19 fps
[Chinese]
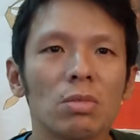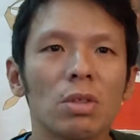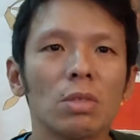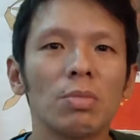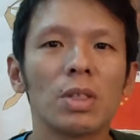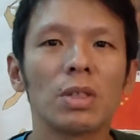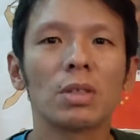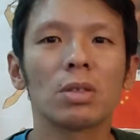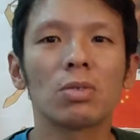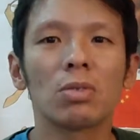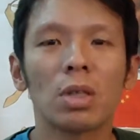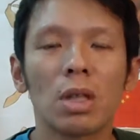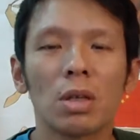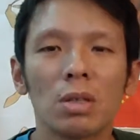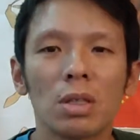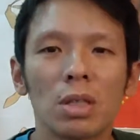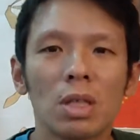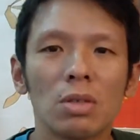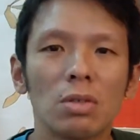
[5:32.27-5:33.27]
我一辈子做
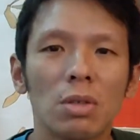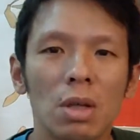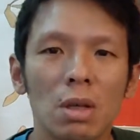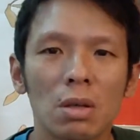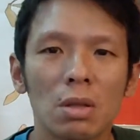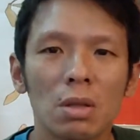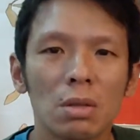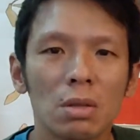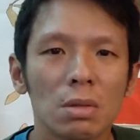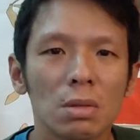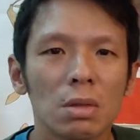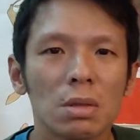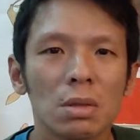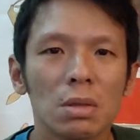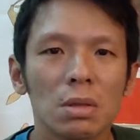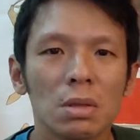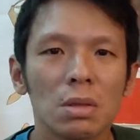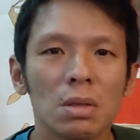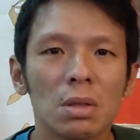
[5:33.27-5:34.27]
高利贷就好了，
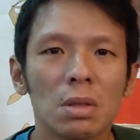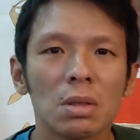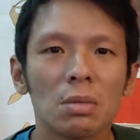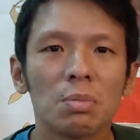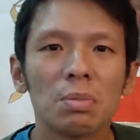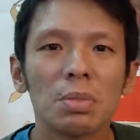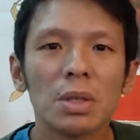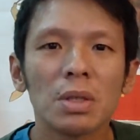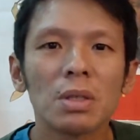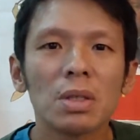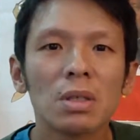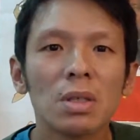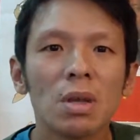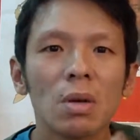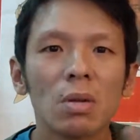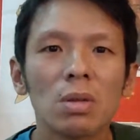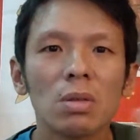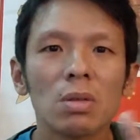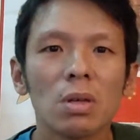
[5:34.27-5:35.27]
不要再
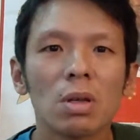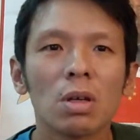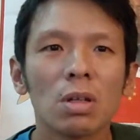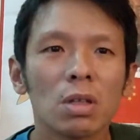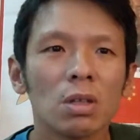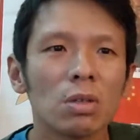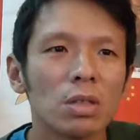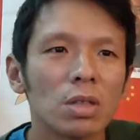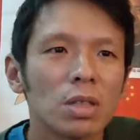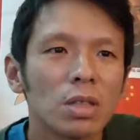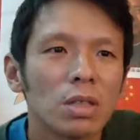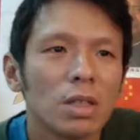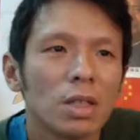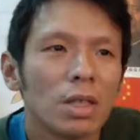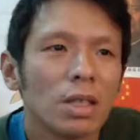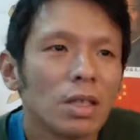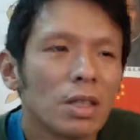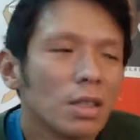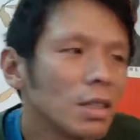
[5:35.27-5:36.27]
讨论那东西。